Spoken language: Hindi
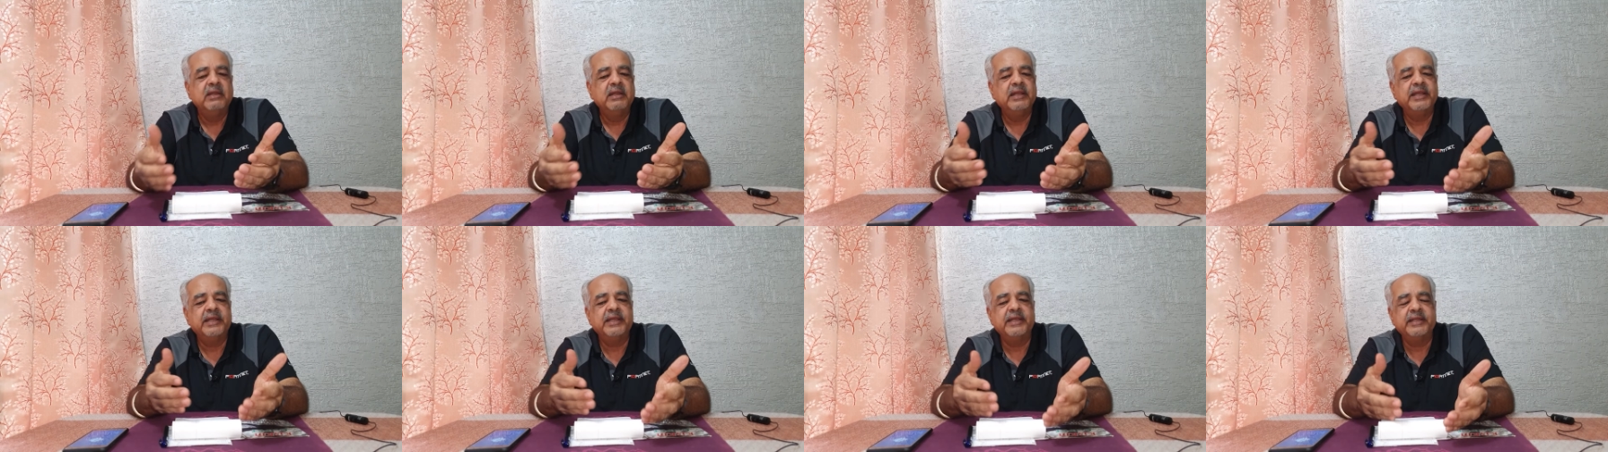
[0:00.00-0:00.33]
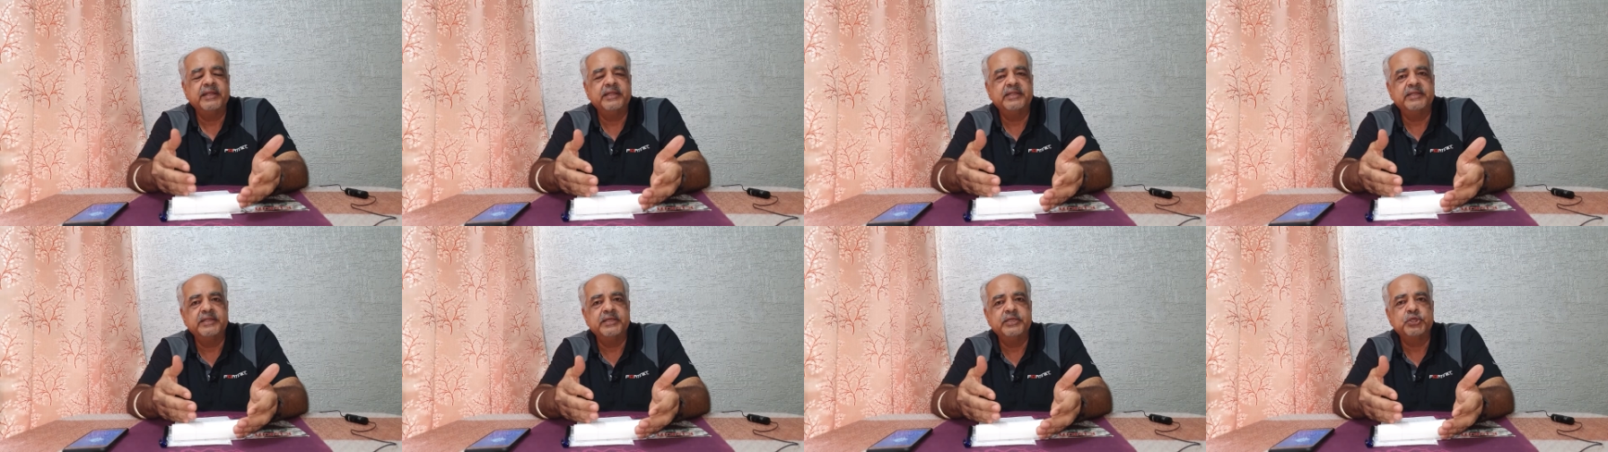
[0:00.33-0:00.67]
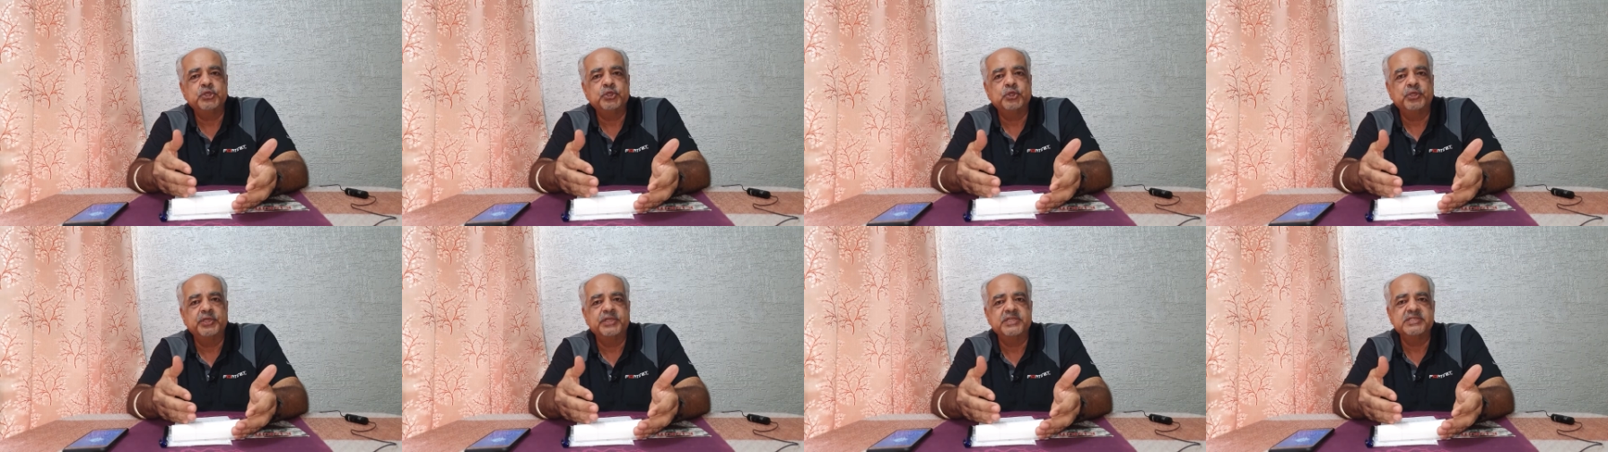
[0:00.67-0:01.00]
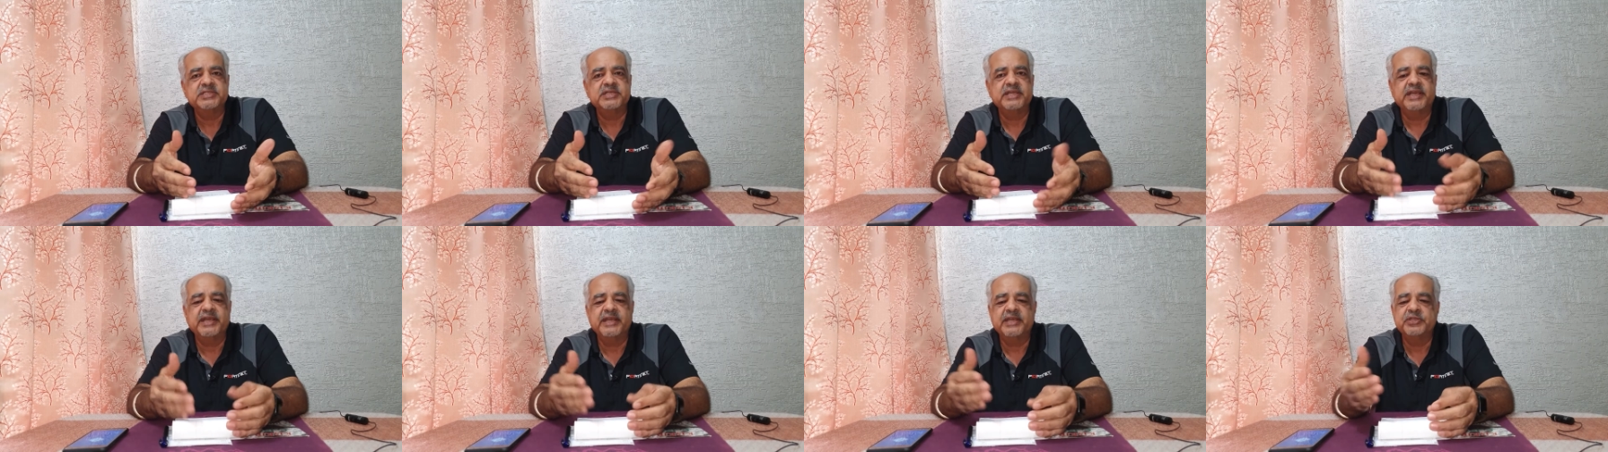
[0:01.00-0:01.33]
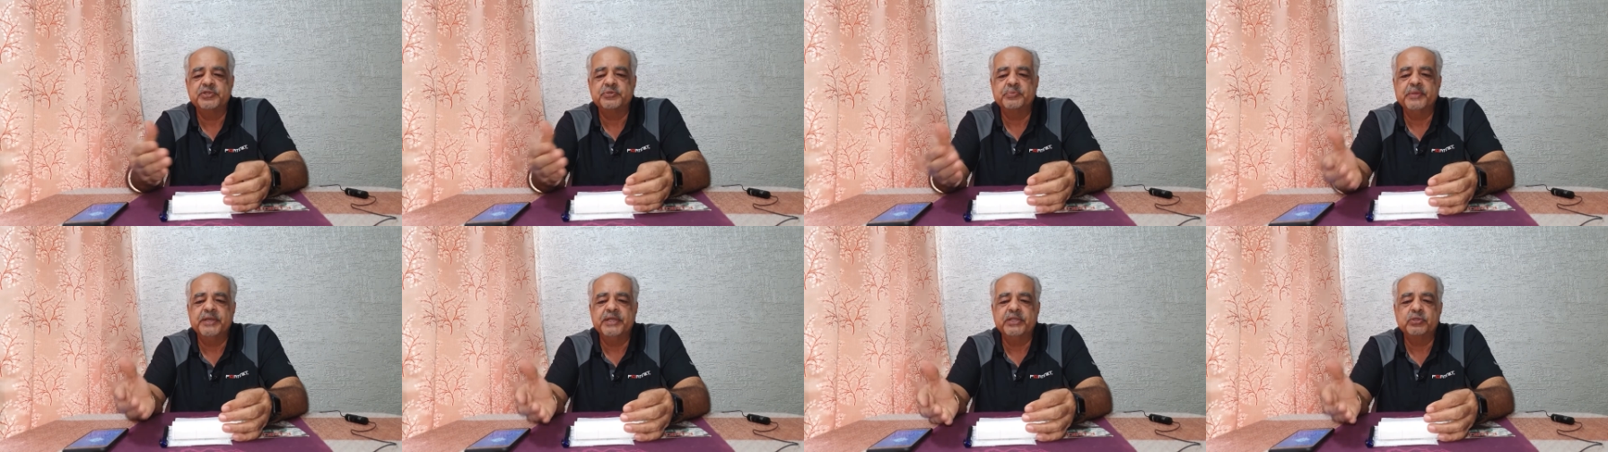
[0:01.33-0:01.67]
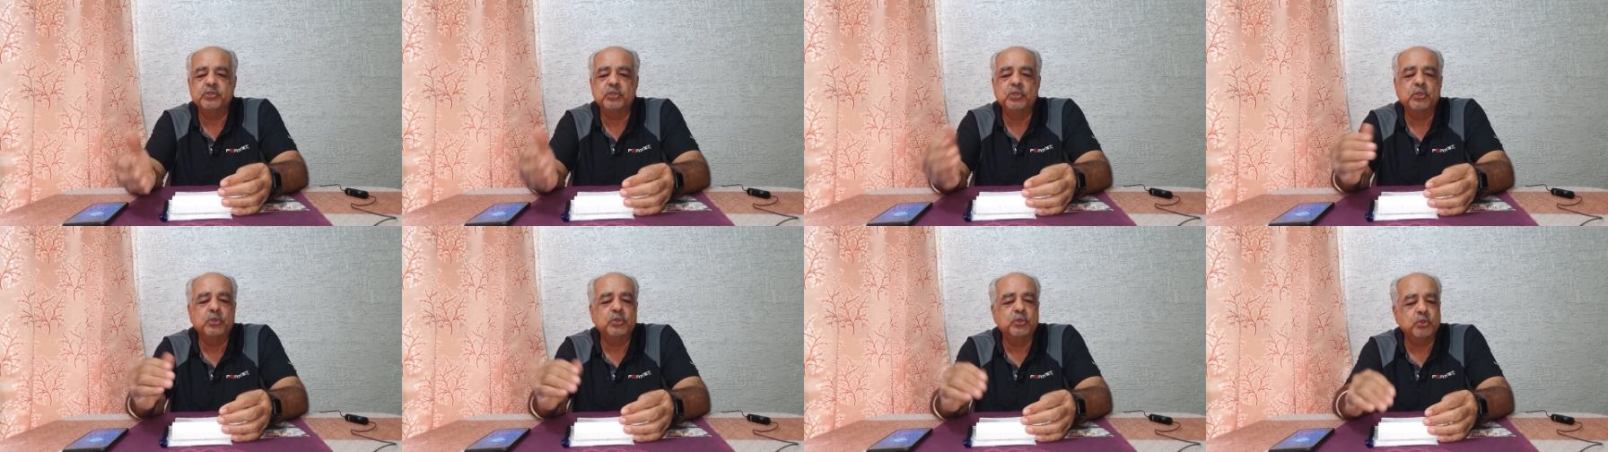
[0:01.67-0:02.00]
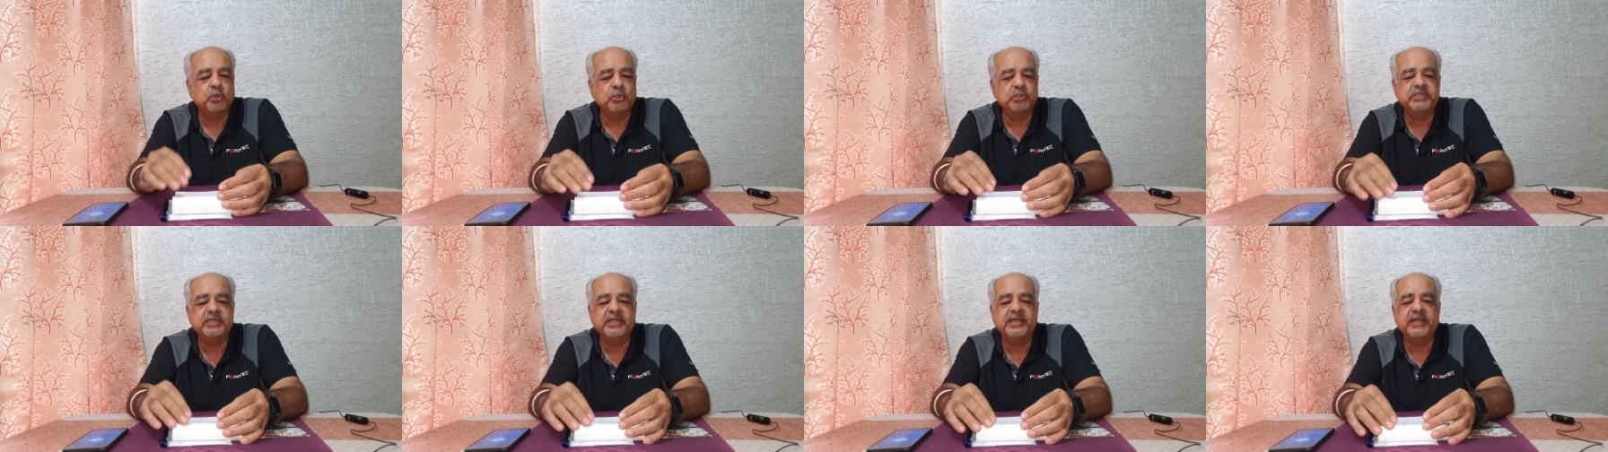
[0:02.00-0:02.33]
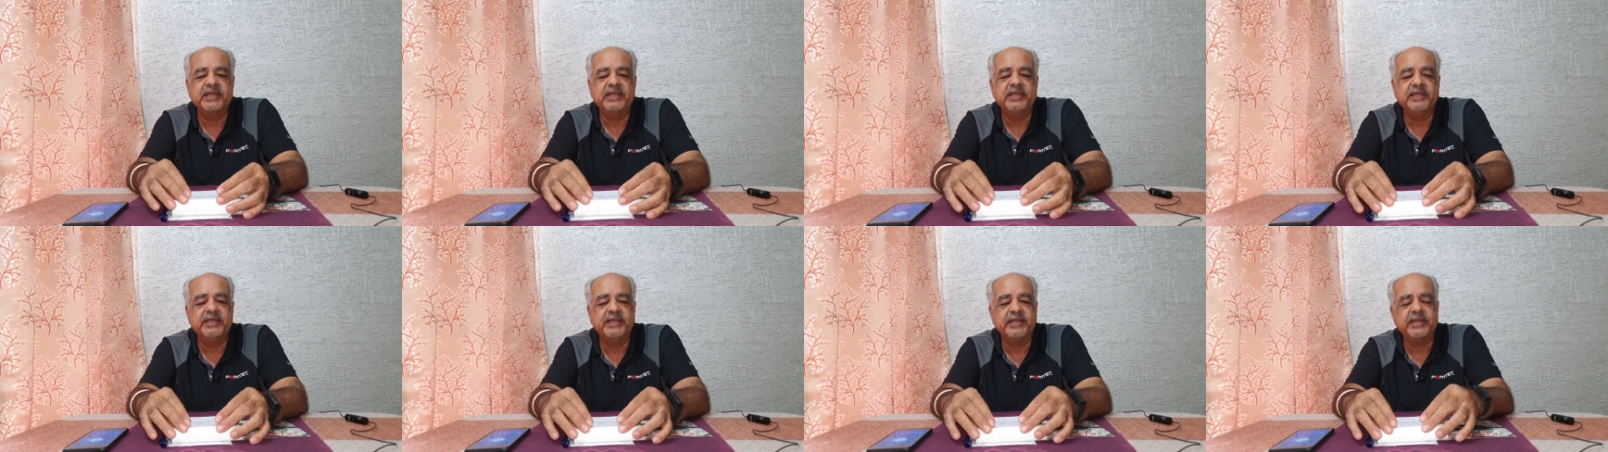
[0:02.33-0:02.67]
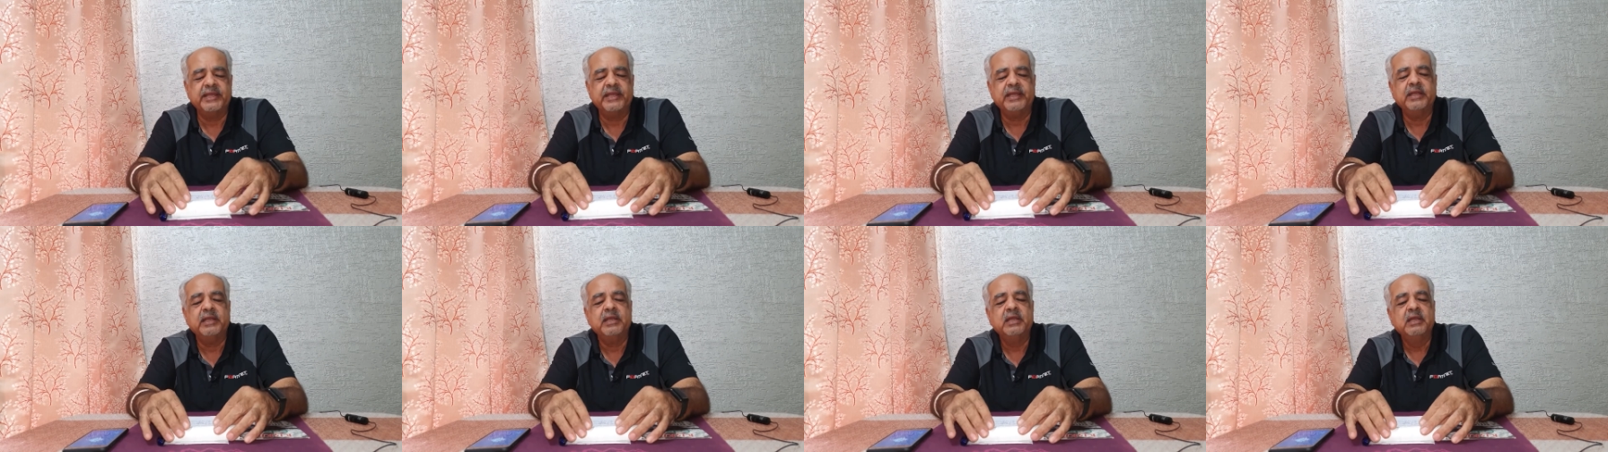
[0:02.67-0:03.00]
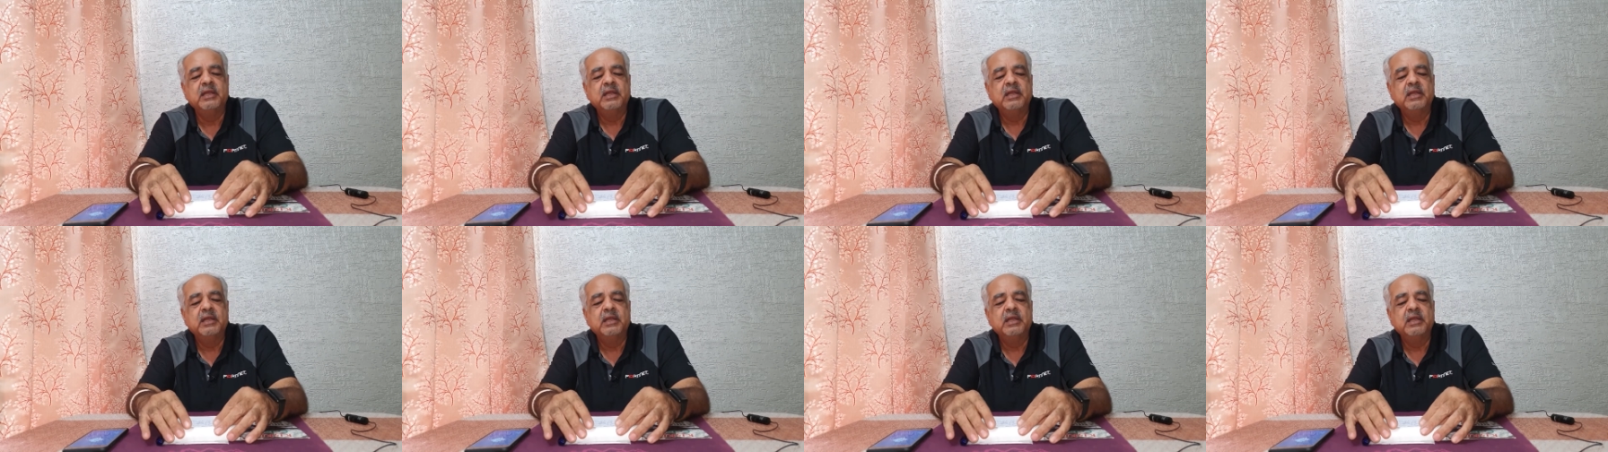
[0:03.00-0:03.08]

लेकिन इतनी छोटी सी एज में तो ग्रोथ के लिए